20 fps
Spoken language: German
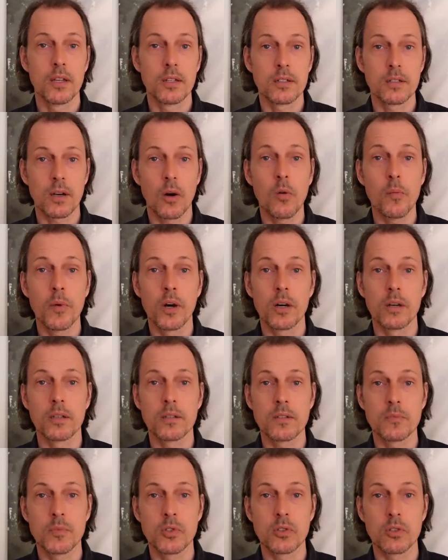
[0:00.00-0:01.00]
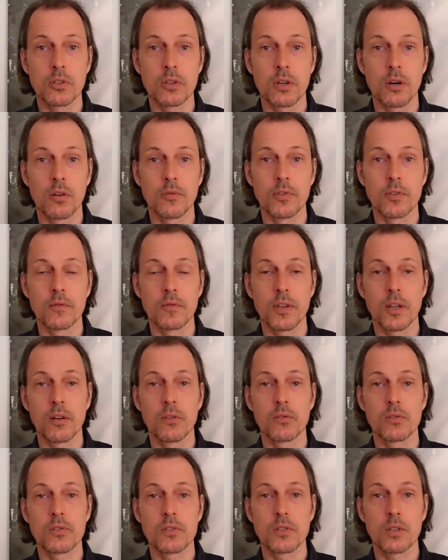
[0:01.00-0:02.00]
Trauma, insbesondere auf
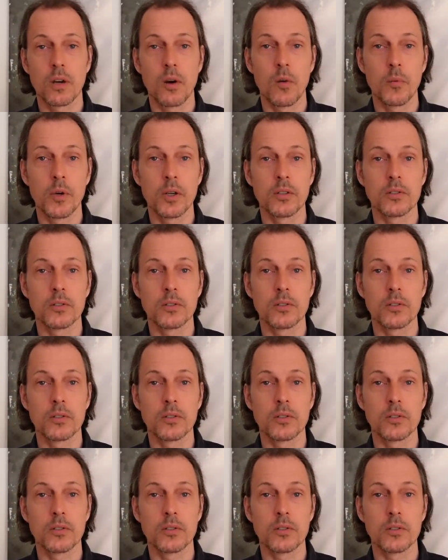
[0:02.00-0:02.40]
Entwicklungstrauma.